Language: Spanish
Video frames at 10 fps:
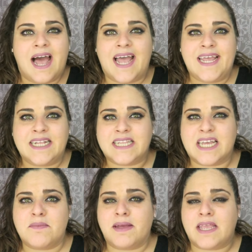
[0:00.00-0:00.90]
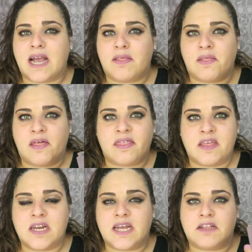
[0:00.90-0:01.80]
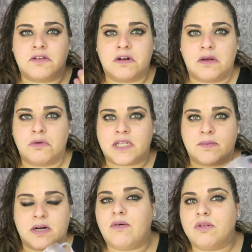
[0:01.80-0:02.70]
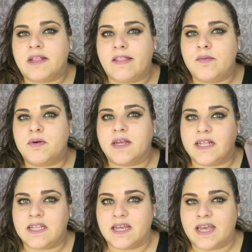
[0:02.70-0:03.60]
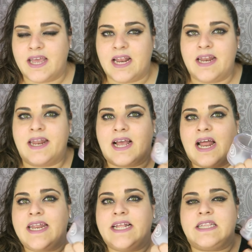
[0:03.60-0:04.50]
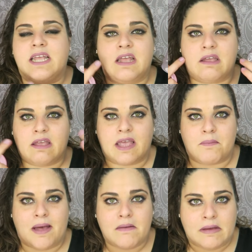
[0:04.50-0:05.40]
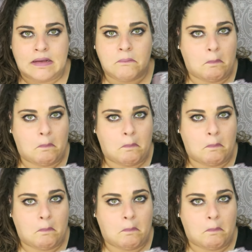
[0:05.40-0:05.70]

Hay gente que me ha llegado a decir que esto no le gusta, pues, me ha gustado porque este gel era caliente y quemaba.